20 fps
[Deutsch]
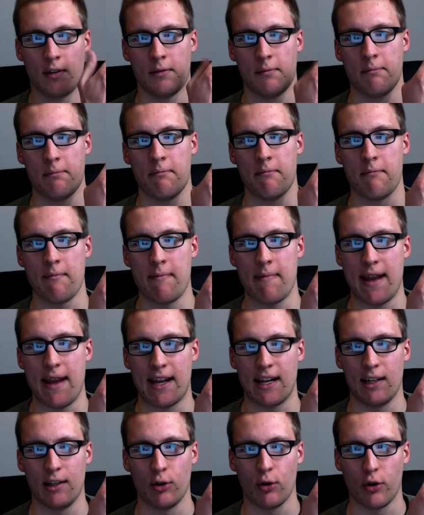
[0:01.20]

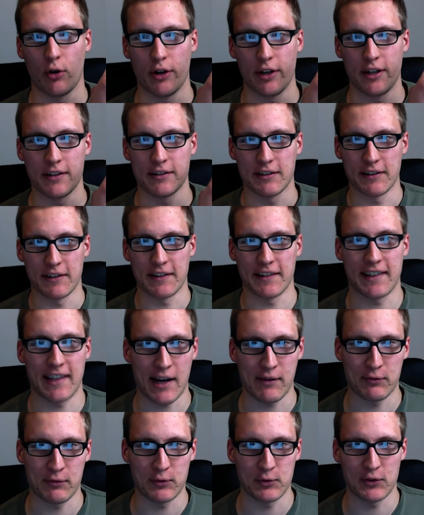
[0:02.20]
Metal-Leute,
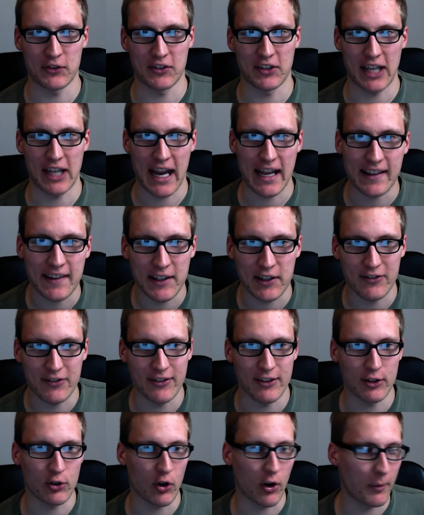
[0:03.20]
Servus und herzlich
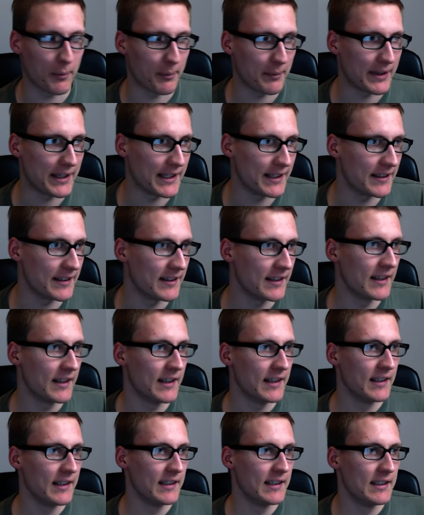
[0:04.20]
willkommen hier
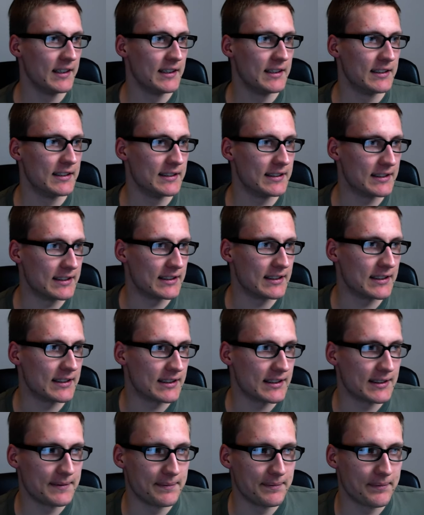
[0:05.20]
äh,
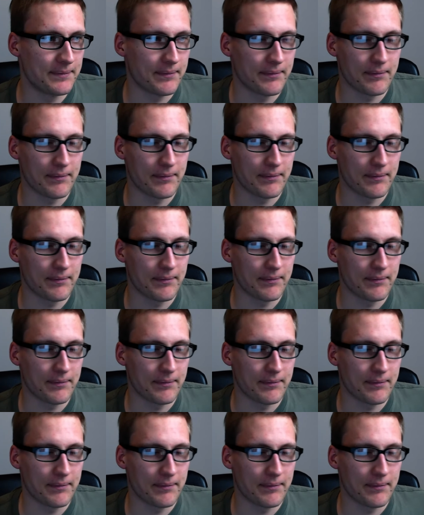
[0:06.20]

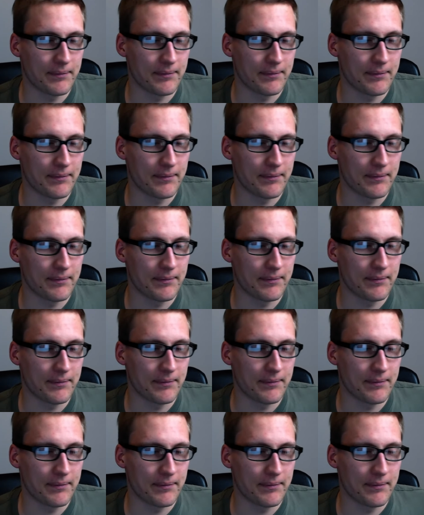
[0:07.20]
zu einem
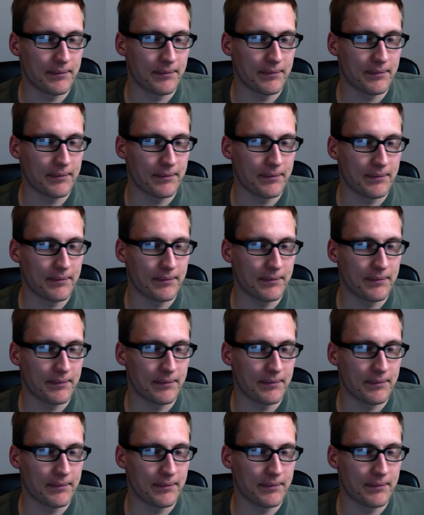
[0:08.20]
neuen Video.